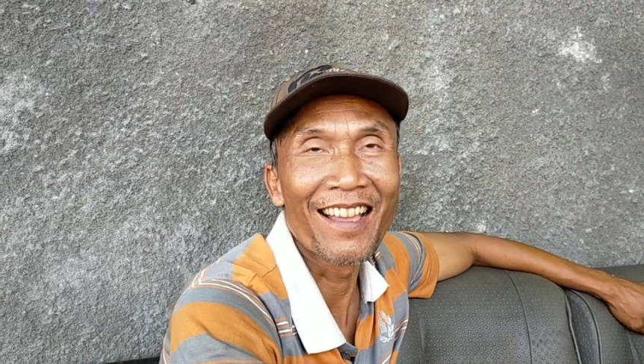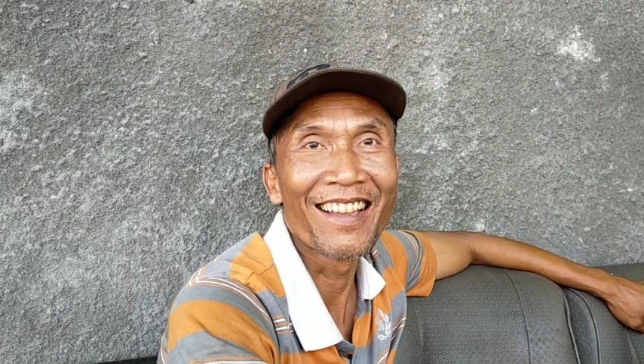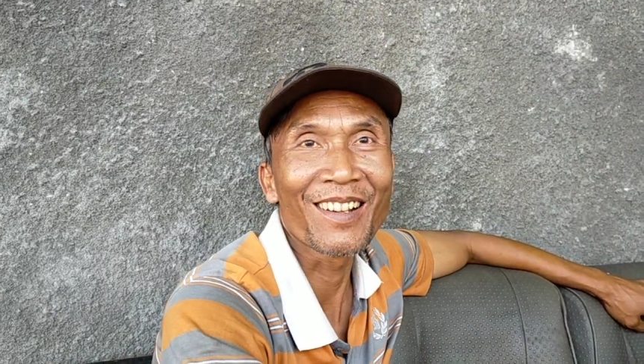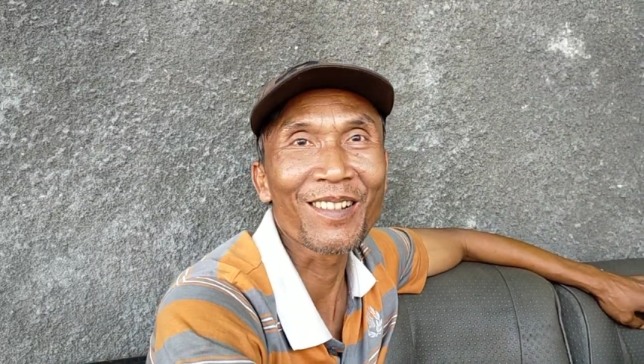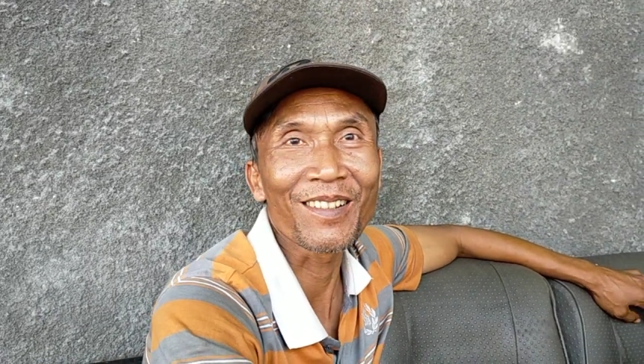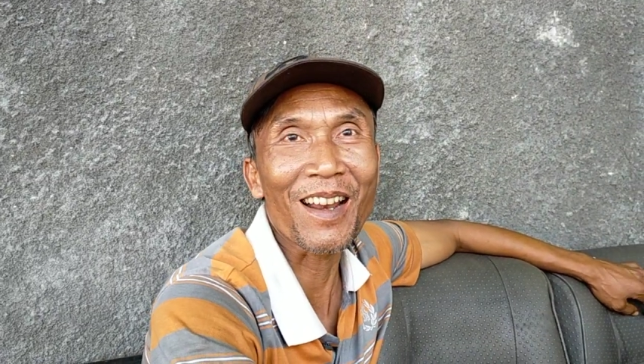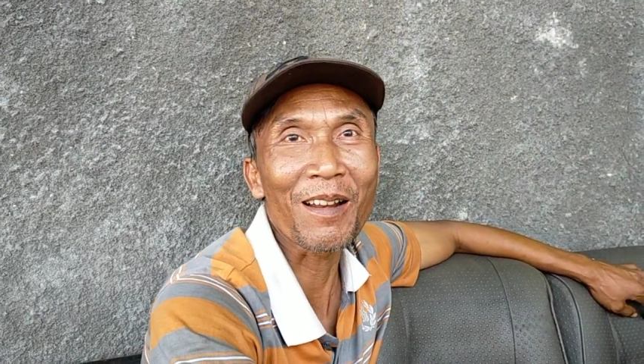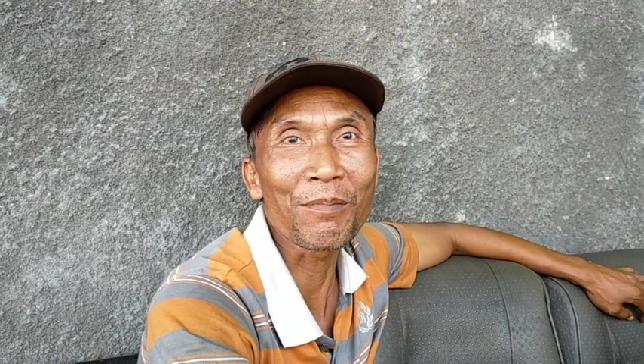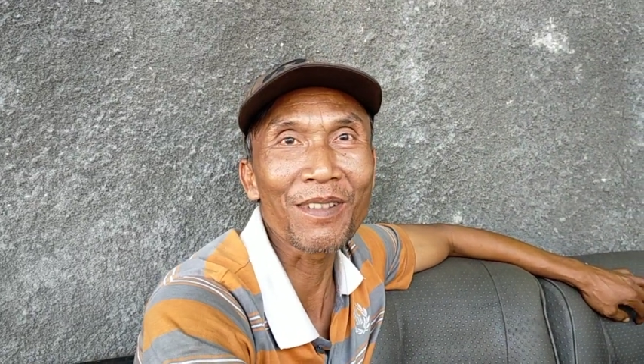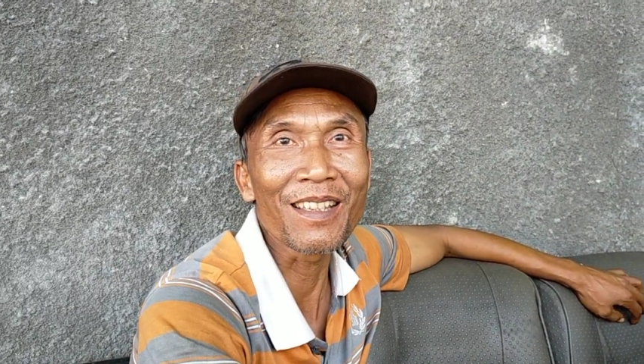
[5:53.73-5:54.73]
pas waktu
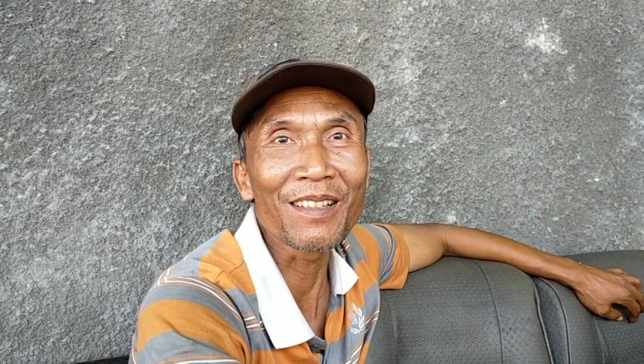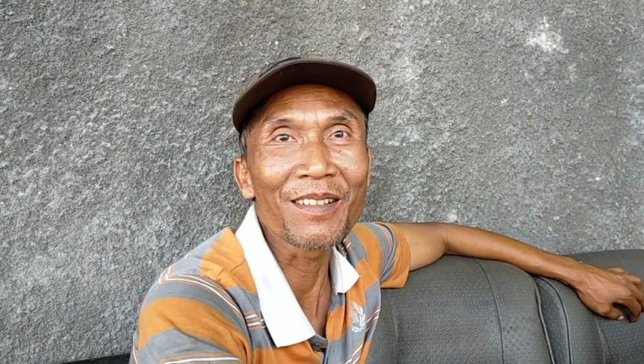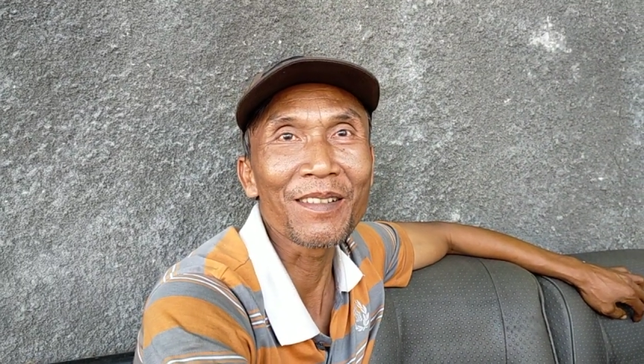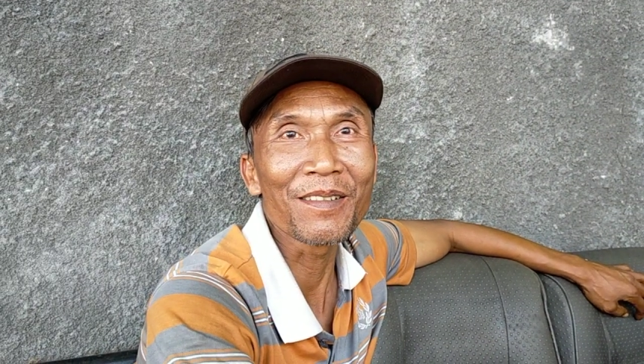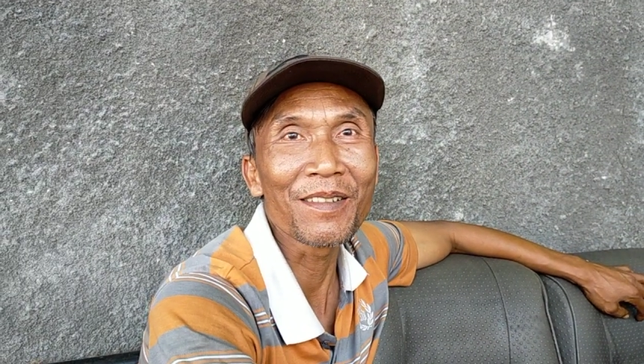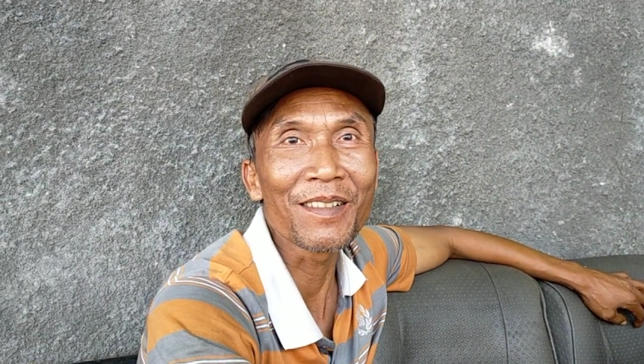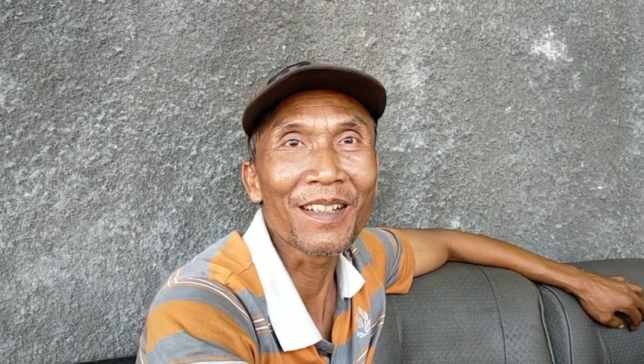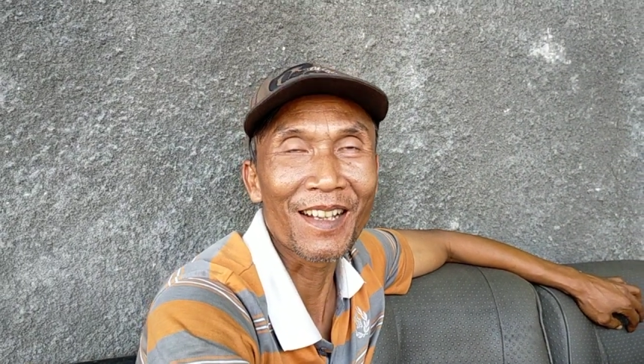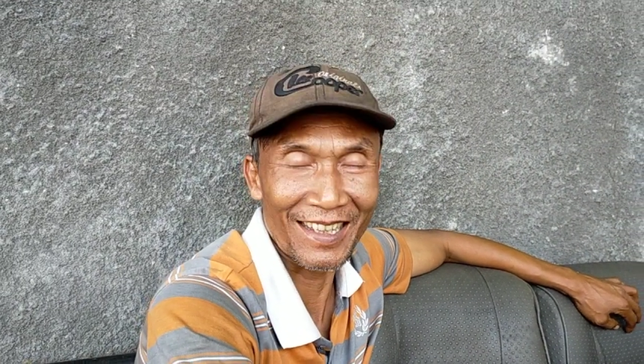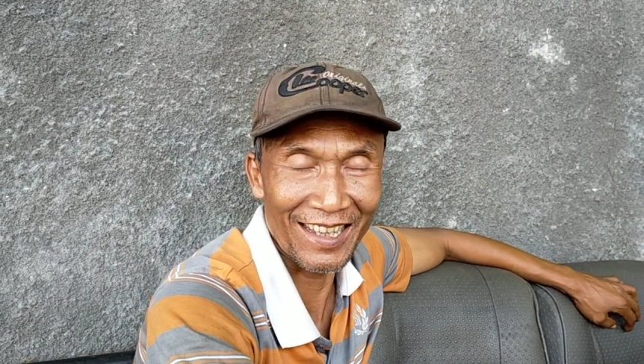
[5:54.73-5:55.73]
pemberangkatan ke Medan
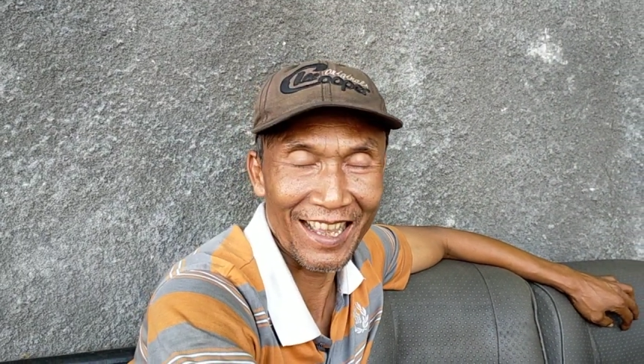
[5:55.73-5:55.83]
itu kan